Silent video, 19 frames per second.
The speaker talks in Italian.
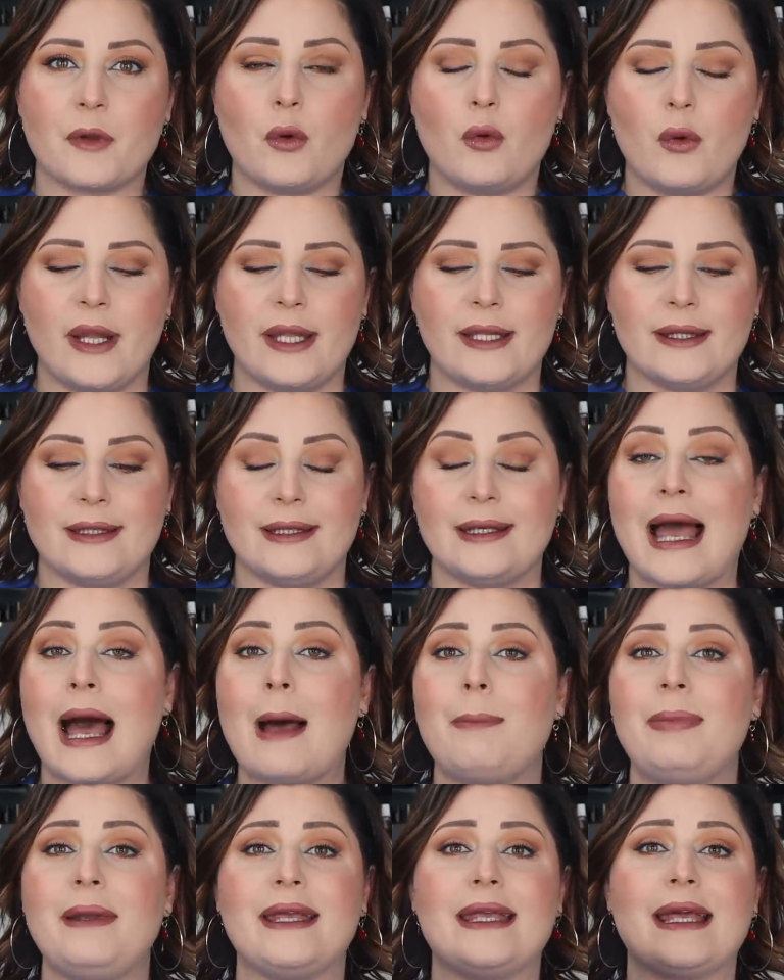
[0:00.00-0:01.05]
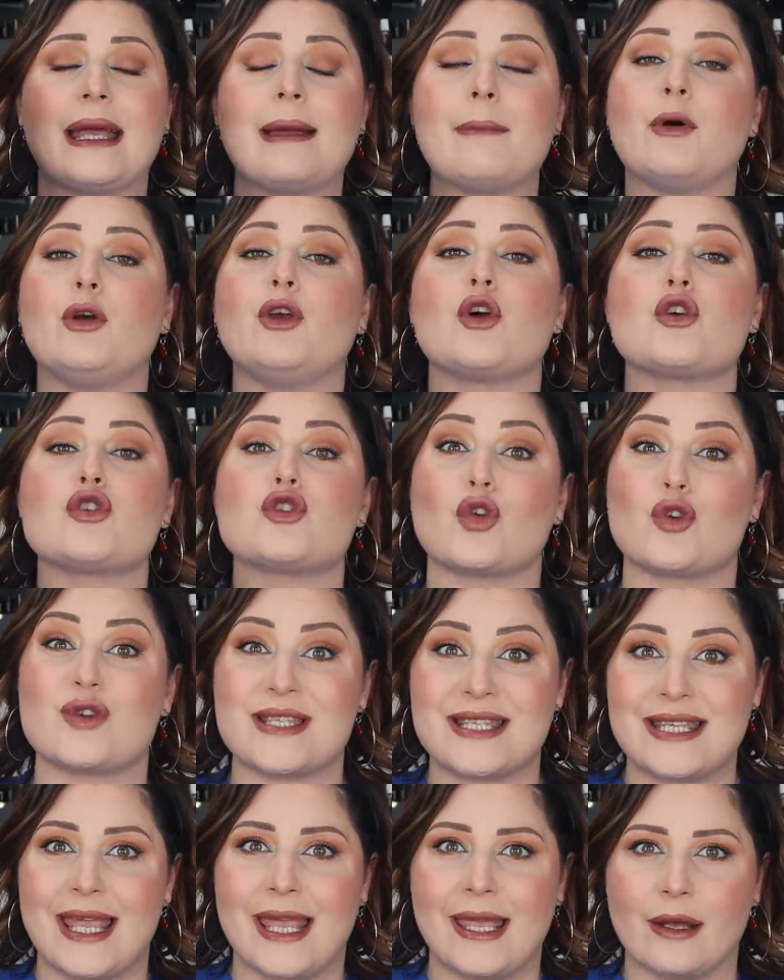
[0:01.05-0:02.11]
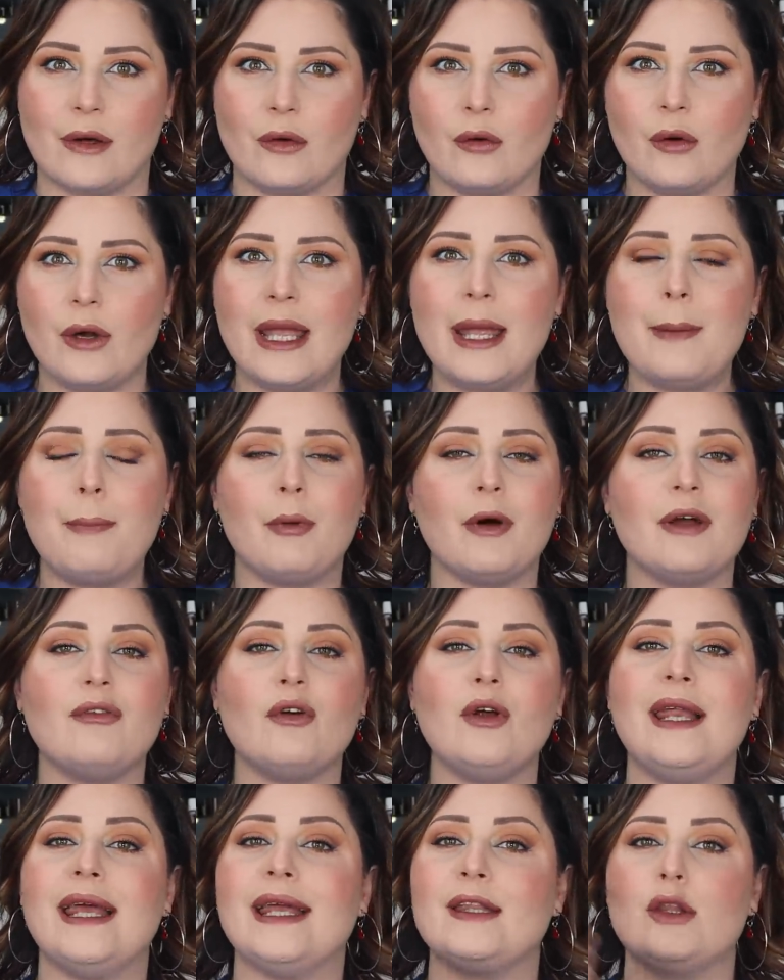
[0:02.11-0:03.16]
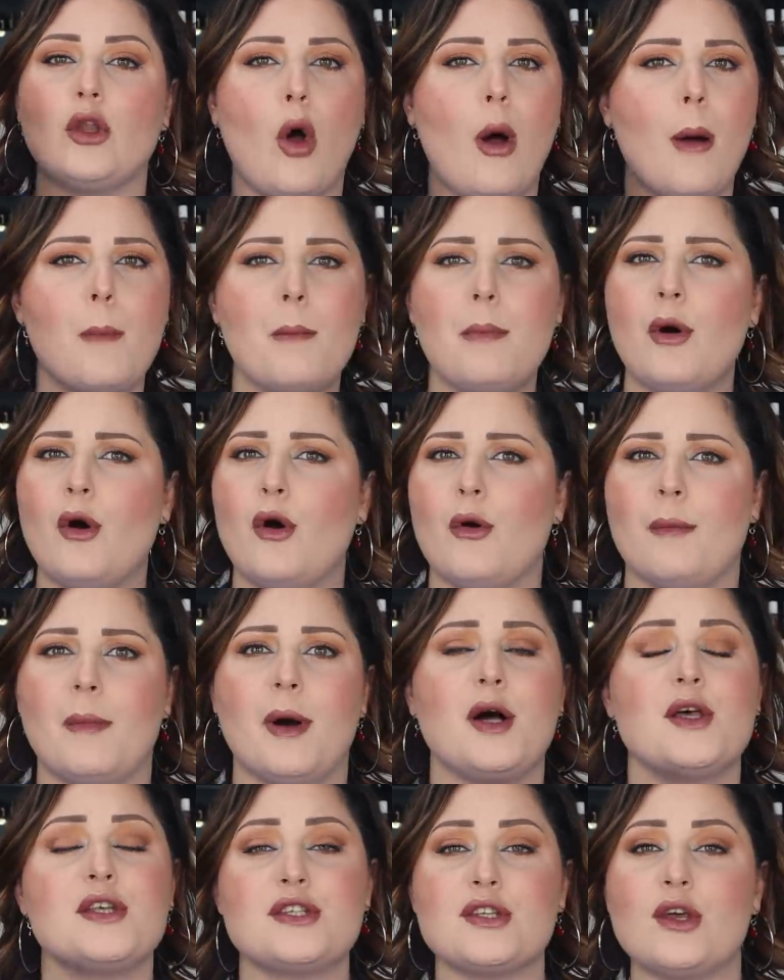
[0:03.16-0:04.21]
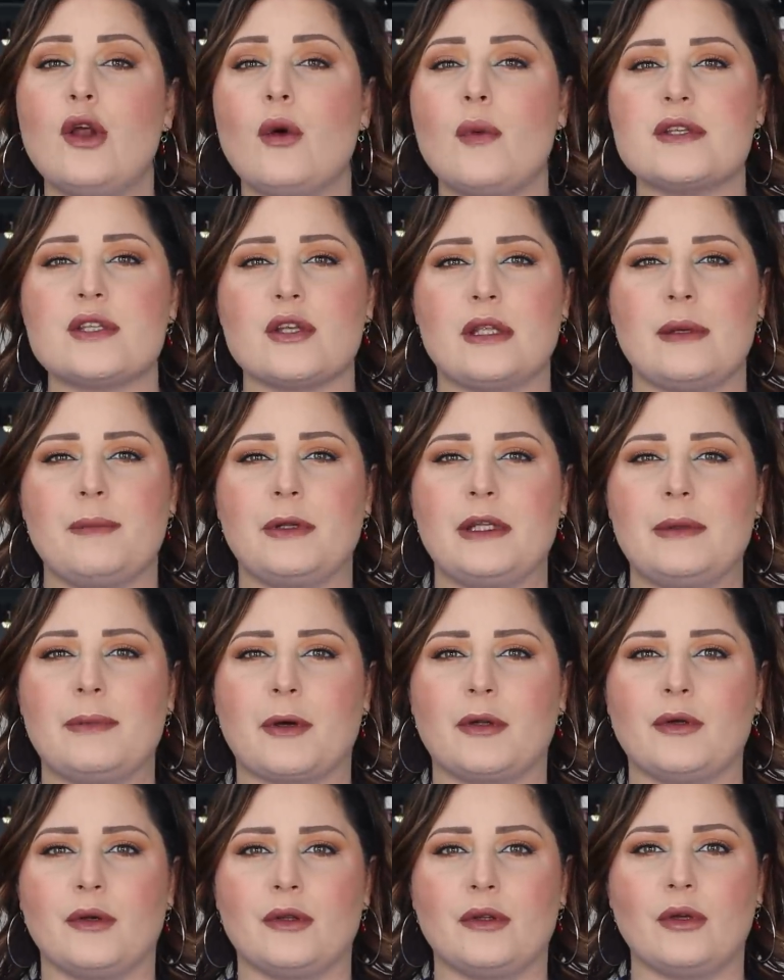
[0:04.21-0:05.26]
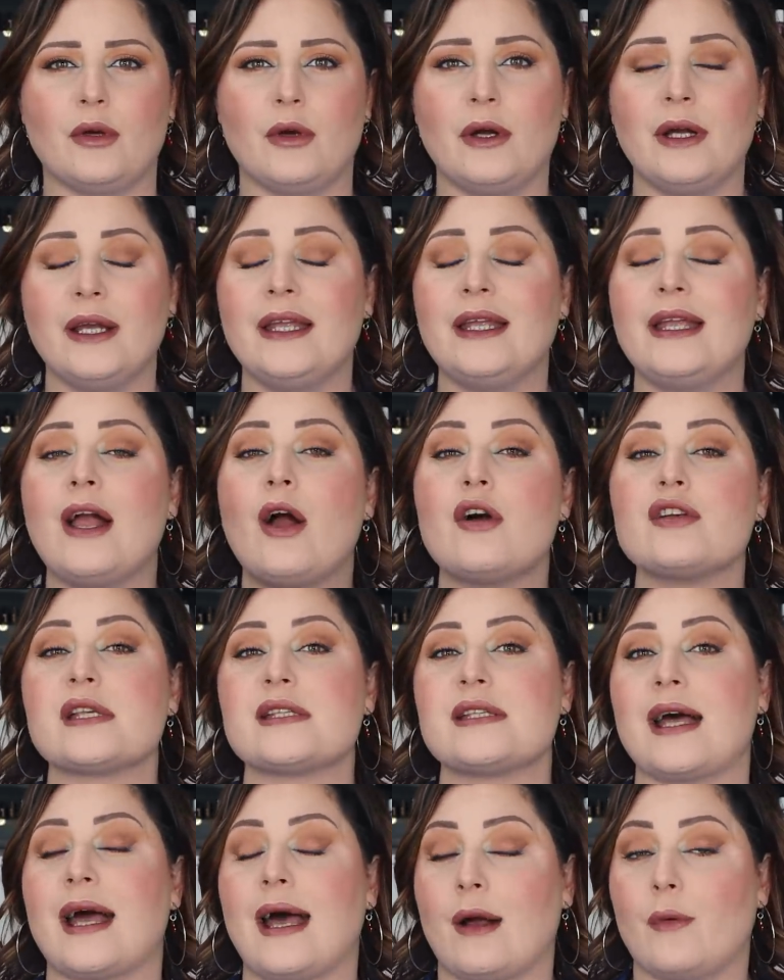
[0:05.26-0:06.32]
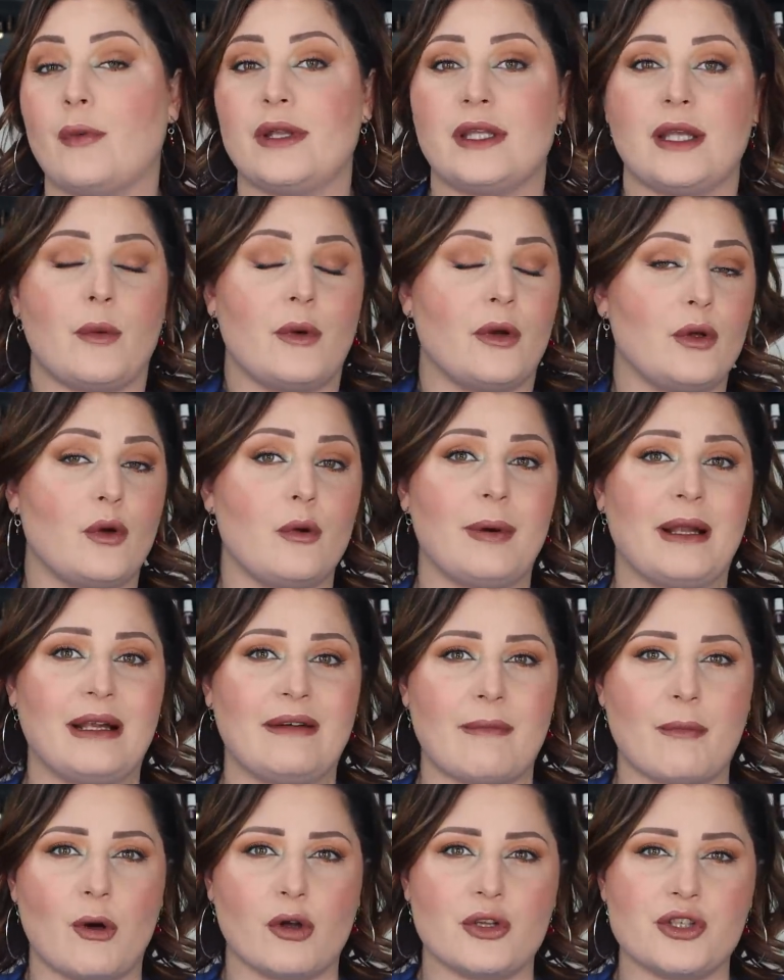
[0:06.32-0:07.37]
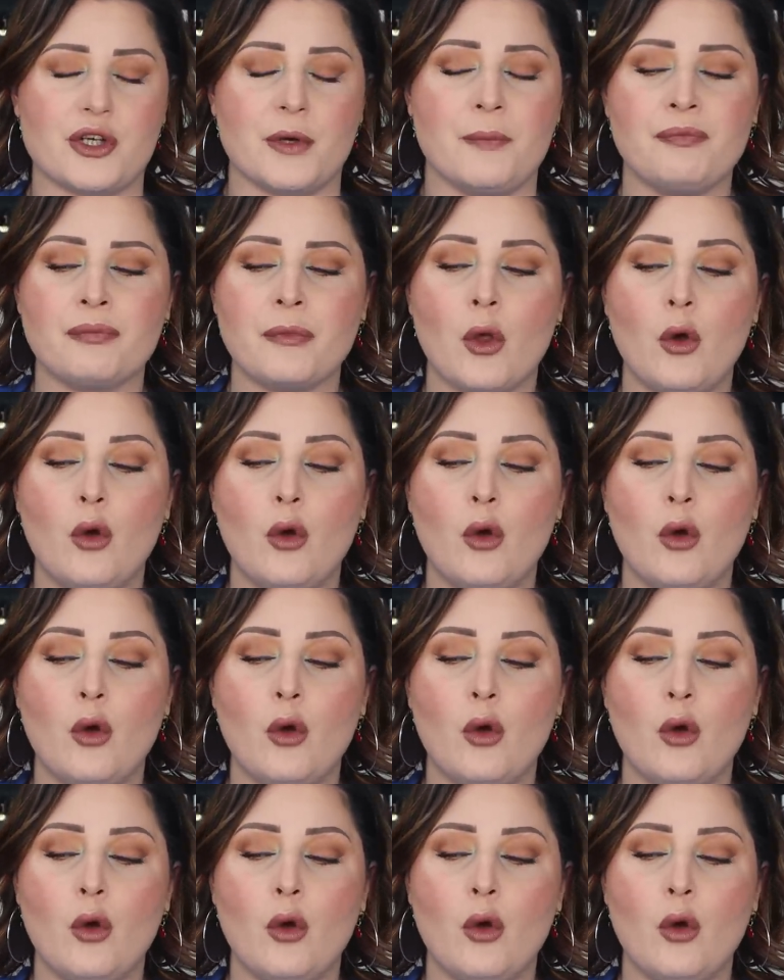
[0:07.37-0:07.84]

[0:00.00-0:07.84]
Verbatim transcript: Quindi applicheremo il nostro siero e poi volendo, boom, solo questo tipo di prodotto. Che cosa sarà quindi quello di cui parlavamo oggi?